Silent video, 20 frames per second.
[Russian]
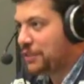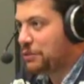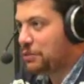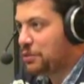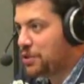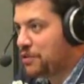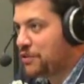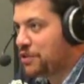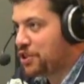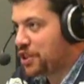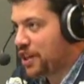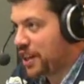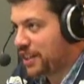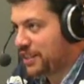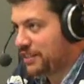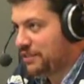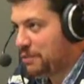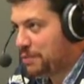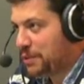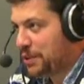и тут же видишь, как
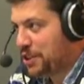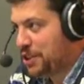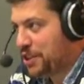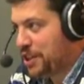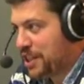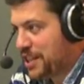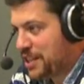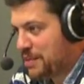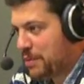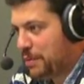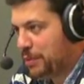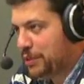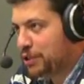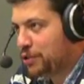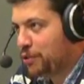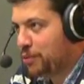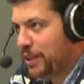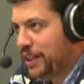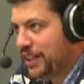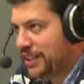это воплощается. Мы
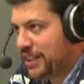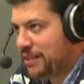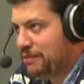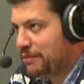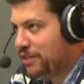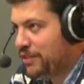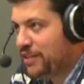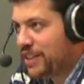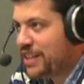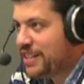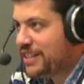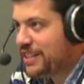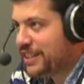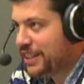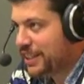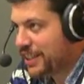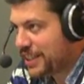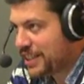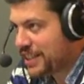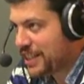придумали там две
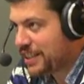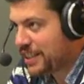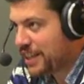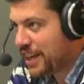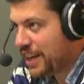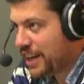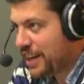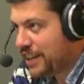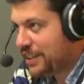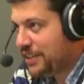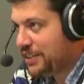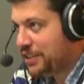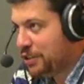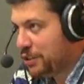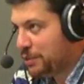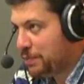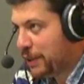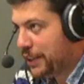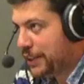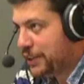недели назад
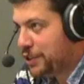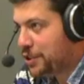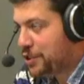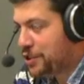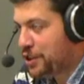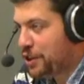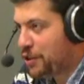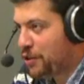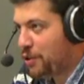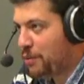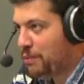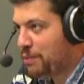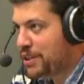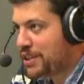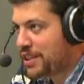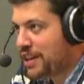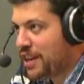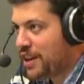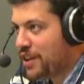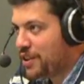сделать политический
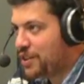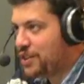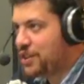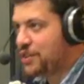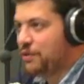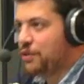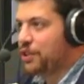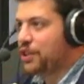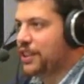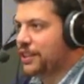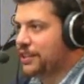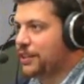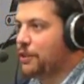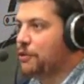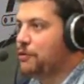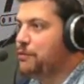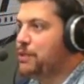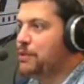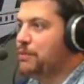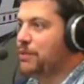компас, и сегодня это
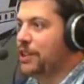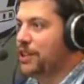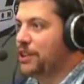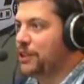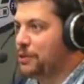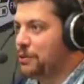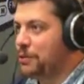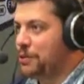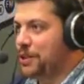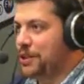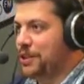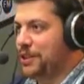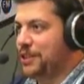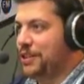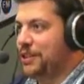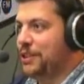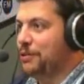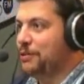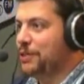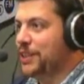любимая
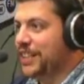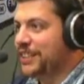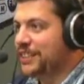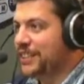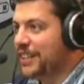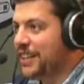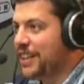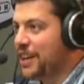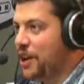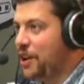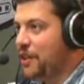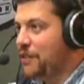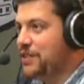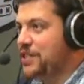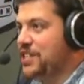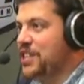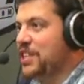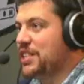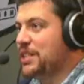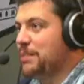игрушка Рунета.
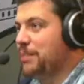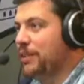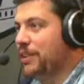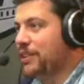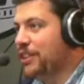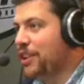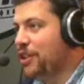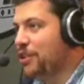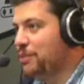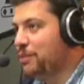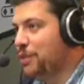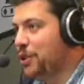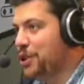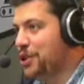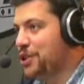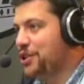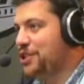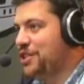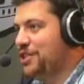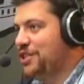Все заполняют,
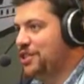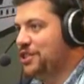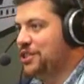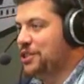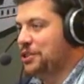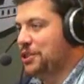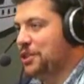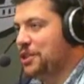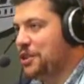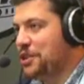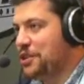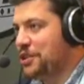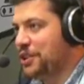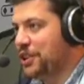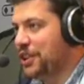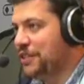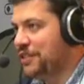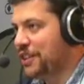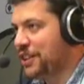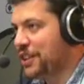больше 10 тысяч
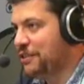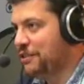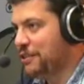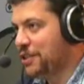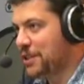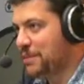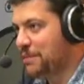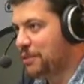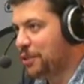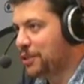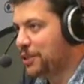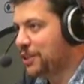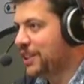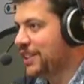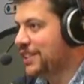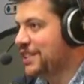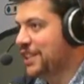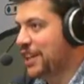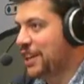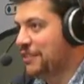человек его
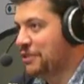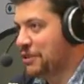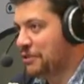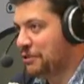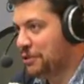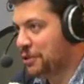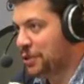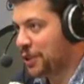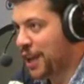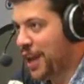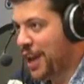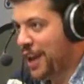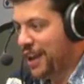заполнило, сравнивают,